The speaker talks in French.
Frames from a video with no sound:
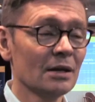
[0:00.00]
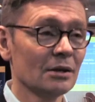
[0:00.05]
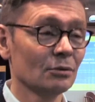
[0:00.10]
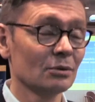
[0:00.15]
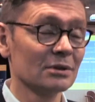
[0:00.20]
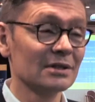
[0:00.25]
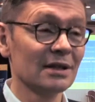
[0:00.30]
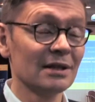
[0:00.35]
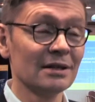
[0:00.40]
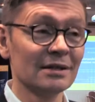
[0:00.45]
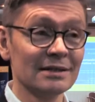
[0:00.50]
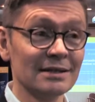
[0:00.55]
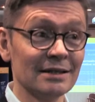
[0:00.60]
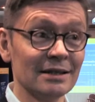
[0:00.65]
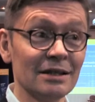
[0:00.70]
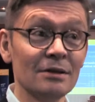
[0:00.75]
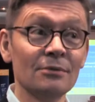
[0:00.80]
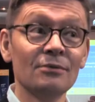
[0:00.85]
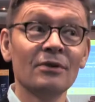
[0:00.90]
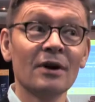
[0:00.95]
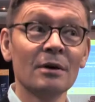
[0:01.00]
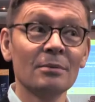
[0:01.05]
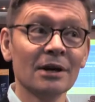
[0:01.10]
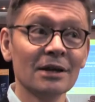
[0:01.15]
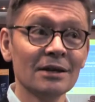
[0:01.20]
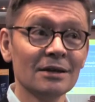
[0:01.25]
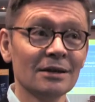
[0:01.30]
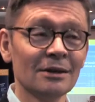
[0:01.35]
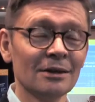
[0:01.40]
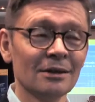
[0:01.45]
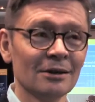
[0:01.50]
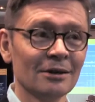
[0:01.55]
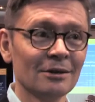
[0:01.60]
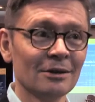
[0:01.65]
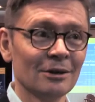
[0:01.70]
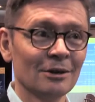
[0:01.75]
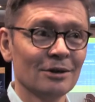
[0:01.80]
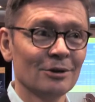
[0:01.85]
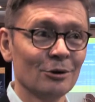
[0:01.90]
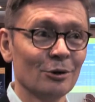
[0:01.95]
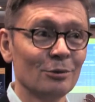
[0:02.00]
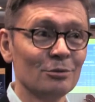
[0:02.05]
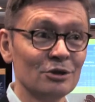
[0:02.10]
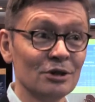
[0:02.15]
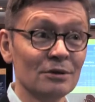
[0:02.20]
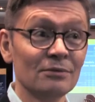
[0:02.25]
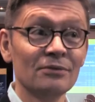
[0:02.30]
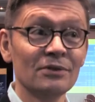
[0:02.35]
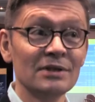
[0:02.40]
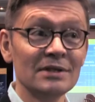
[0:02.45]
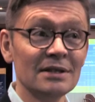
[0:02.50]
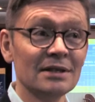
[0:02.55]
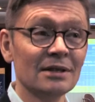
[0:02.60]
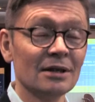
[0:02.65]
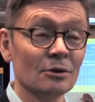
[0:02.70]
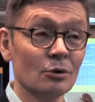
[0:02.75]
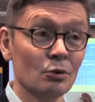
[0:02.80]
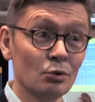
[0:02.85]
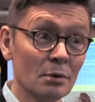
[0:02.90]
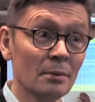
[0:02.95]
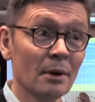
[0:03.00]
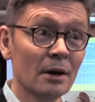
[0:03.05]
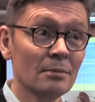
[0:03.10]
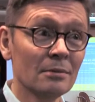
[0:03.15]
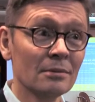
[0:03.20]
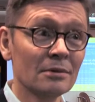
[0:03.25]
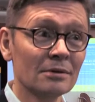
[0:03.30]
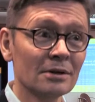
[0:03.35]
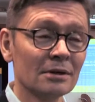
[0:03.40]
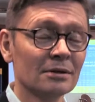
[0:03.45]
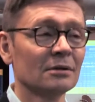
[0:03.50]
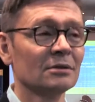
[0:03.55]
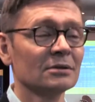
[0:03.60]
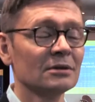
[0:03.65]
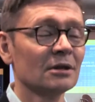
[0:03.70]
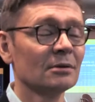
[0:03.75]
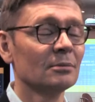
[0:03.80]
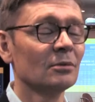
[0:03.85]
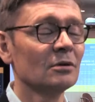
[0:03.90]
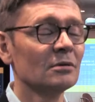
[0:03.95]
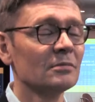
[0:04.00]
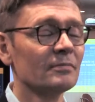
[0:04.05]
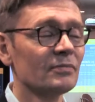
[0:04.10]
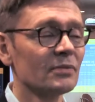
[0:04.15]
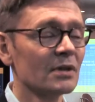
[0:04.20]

Donc ça, c'est il fabrique l'objet physique lui-même entièrement.